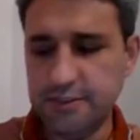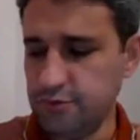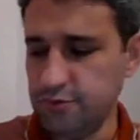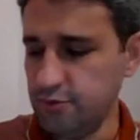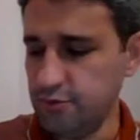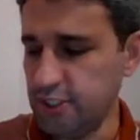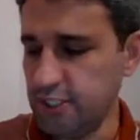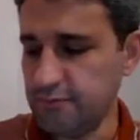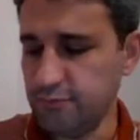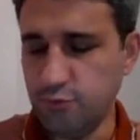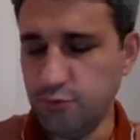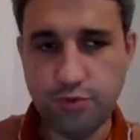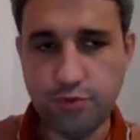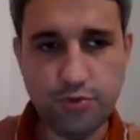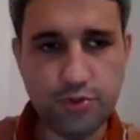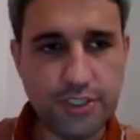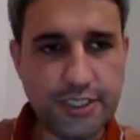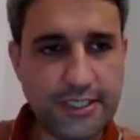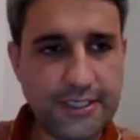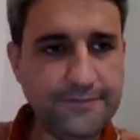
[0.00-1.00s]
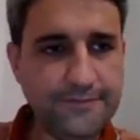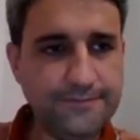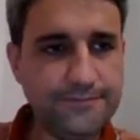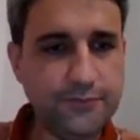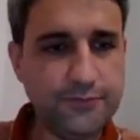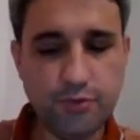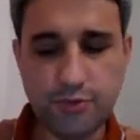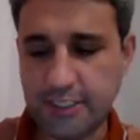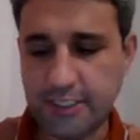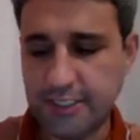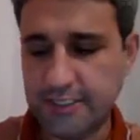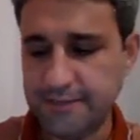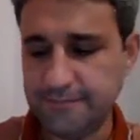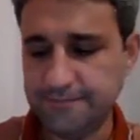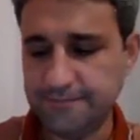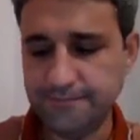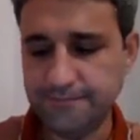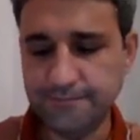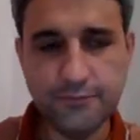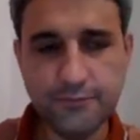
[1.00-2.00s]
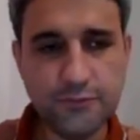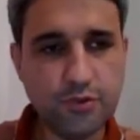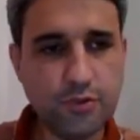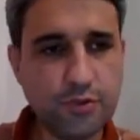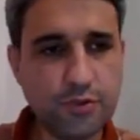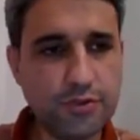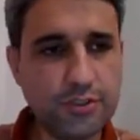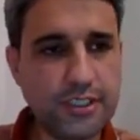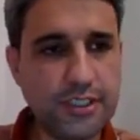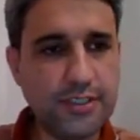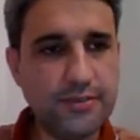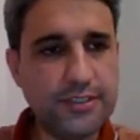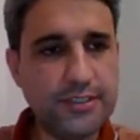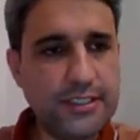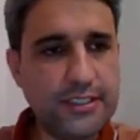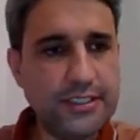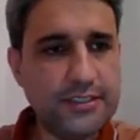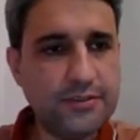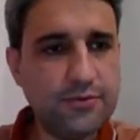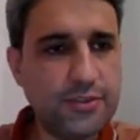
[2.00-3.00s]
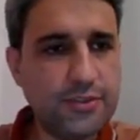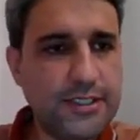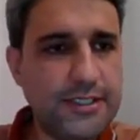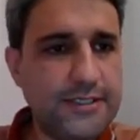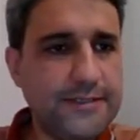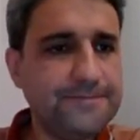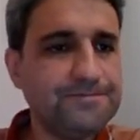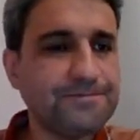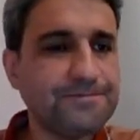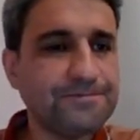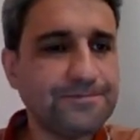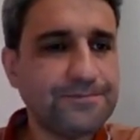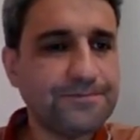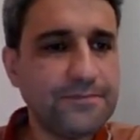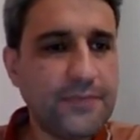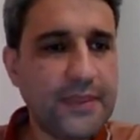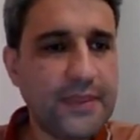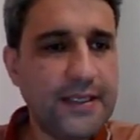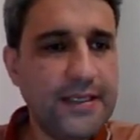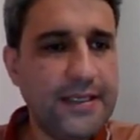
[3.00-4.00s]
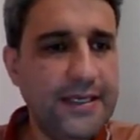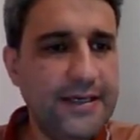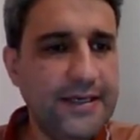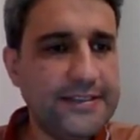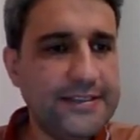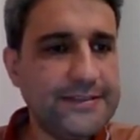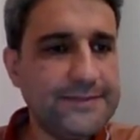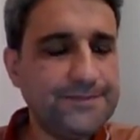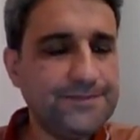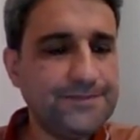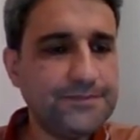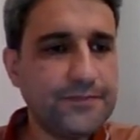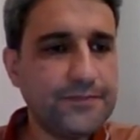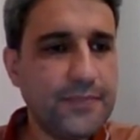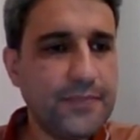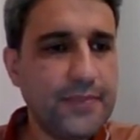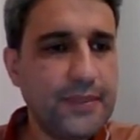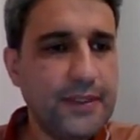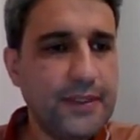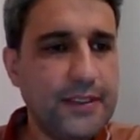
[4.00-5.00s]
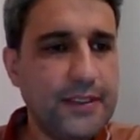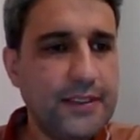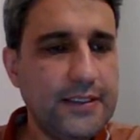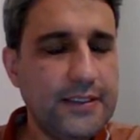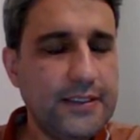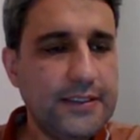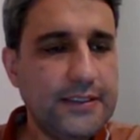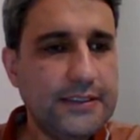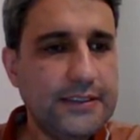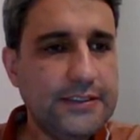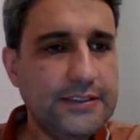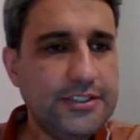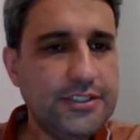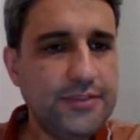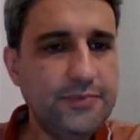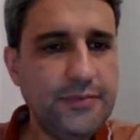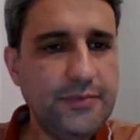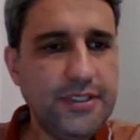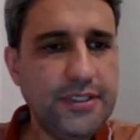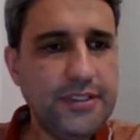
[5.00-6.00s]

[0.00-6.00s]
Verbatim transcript: Hocam Türkçe güzel. Sosyal bilgiler güzel. Evet. Şimdi